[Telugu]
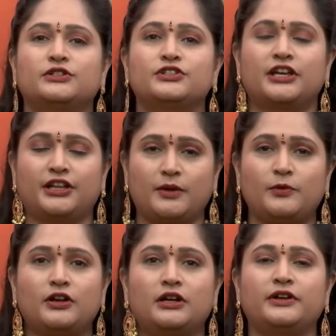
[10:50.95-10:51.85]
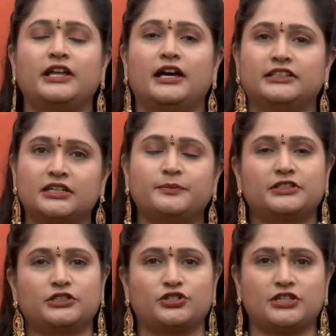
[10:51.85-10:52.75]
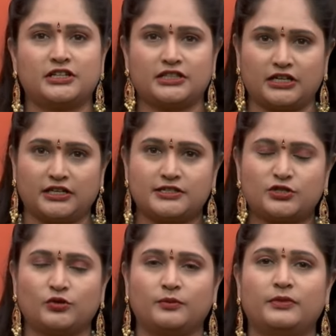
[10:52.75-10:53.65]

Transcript: సో శరీరంలో ఉన్నటువంటి అధిక పిత్తదోషాన్ని తగ్గిస్తూ